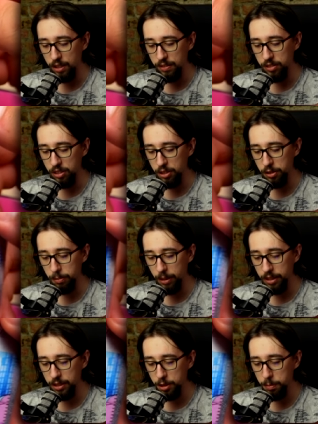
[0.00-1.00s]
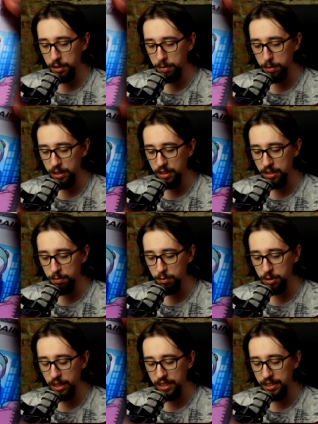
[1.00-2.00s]
Widzę, że ma jakieś misprinty
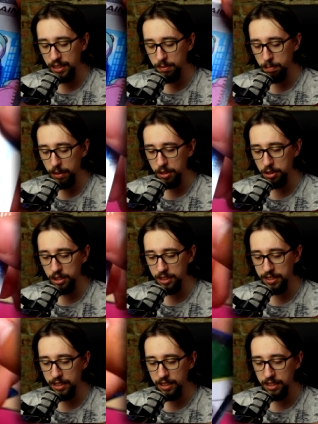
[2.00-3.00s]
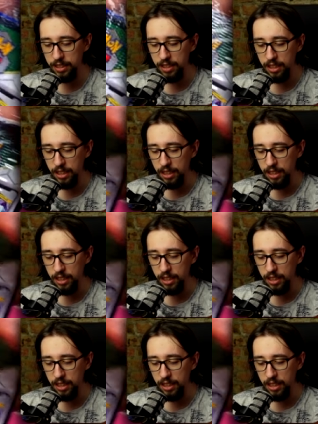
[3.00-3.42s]
mój egzemplarz niestety,